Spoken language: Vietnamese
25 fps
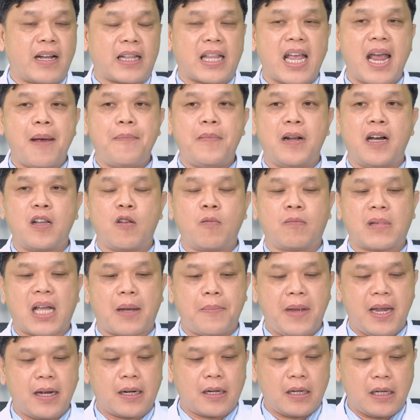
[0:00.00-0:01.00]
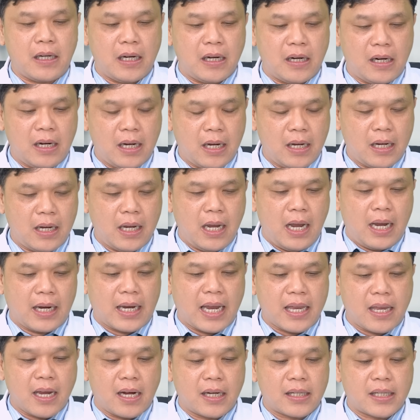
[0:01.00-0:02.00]
Và thêm nữa chúng ta biết những
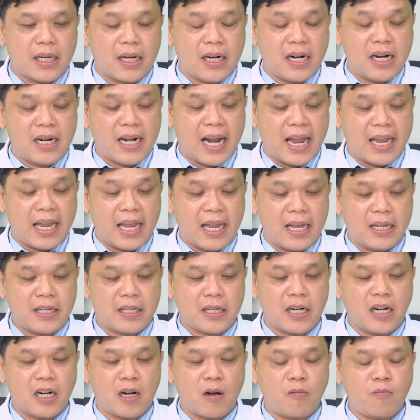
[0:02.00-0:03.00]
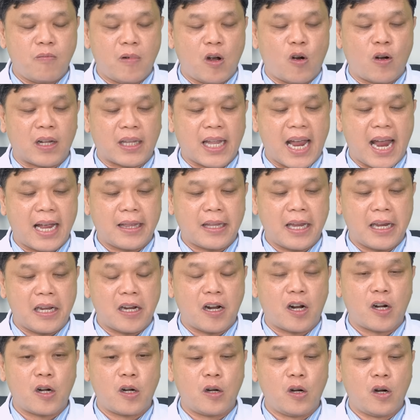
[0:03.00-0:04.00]
cái chất xơ này, xơ không hòa tan thì
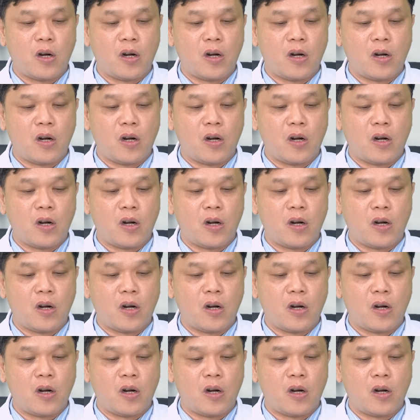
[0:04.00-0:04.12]
nó